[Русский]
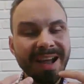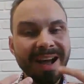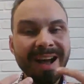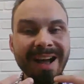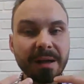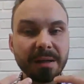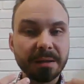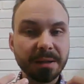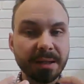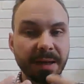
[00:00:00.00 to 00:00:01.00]
а
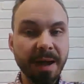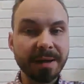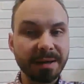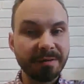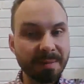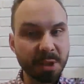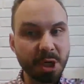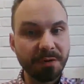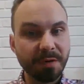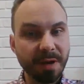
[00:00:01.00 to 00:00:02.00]
как
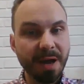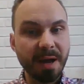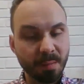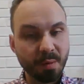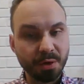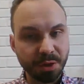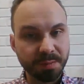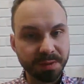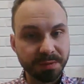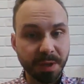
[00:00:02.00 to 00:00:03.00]
вообще VR может
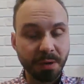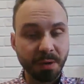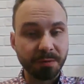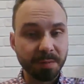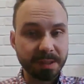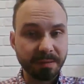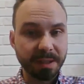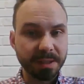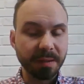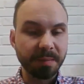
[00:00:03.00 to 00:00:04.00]
быть внедрен в
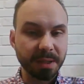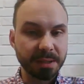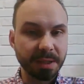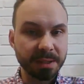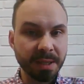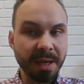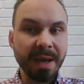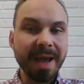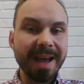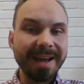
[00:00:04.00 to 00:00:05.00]
образовательный процесс,
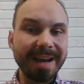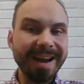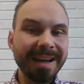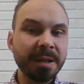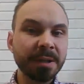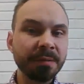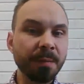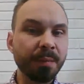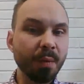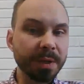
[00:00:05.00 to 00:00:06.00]
какая от этого
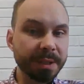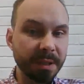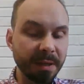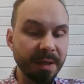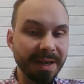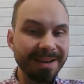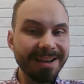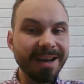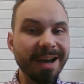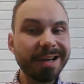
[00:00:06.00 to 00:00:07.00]
польза,
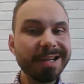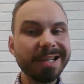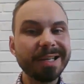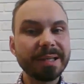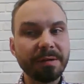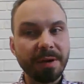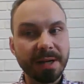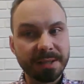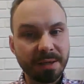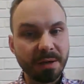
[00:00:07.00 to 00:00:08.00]
как
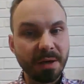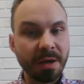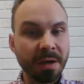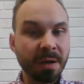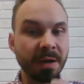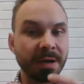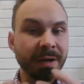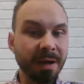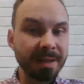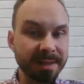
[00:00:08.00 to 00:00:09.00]
организовать э,
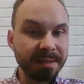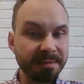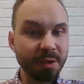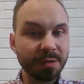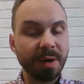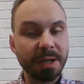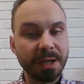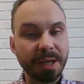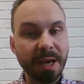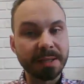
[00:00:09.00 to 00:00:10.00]
класс
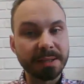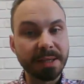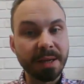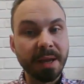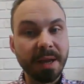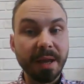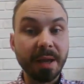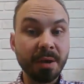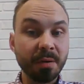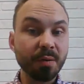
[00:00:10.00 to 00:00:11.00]
виртуальной реальности
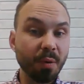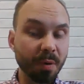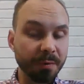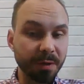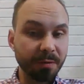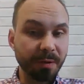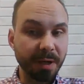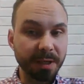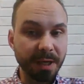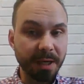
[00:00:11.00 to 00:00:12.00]
и урок
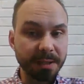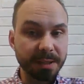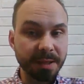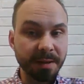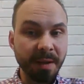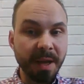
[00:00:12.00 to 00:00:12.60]
виртуальной реальности.